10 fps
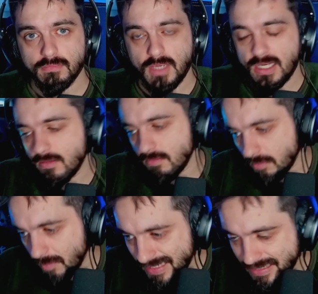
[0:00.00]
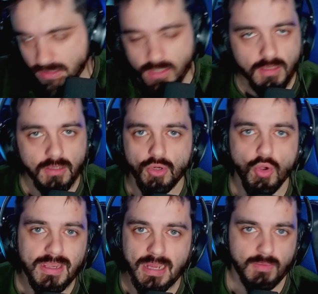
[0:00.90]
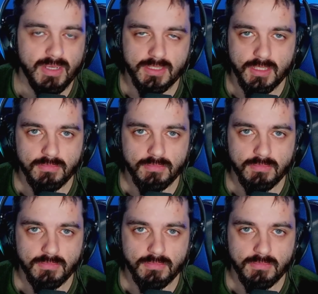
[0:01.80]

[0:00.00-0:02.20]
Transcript: ¿vale? Messi no irá al Barça.